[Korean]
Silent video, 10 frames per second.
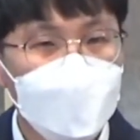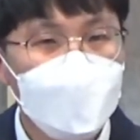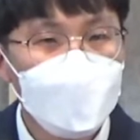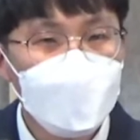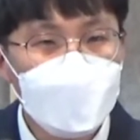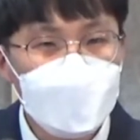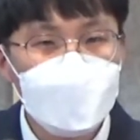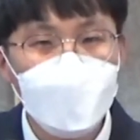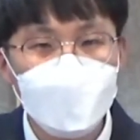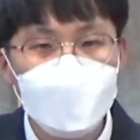우리는 그
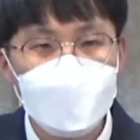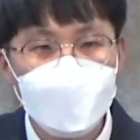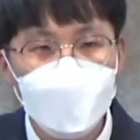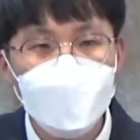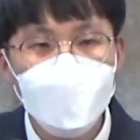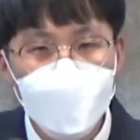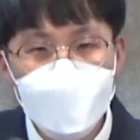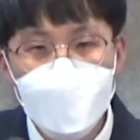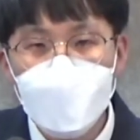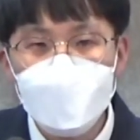가운데서
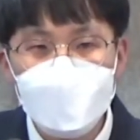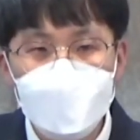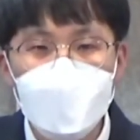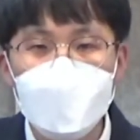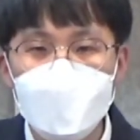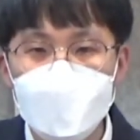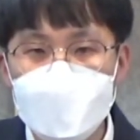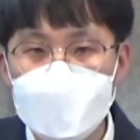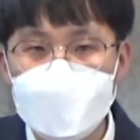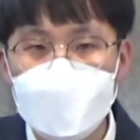원망하고 불평하는 것이
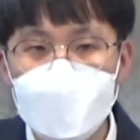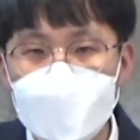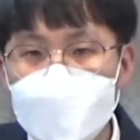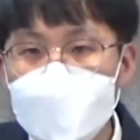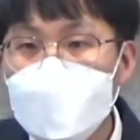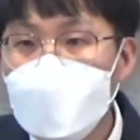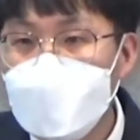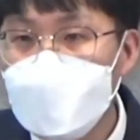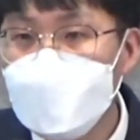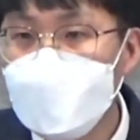아니라
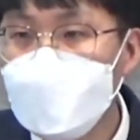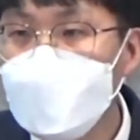하나님을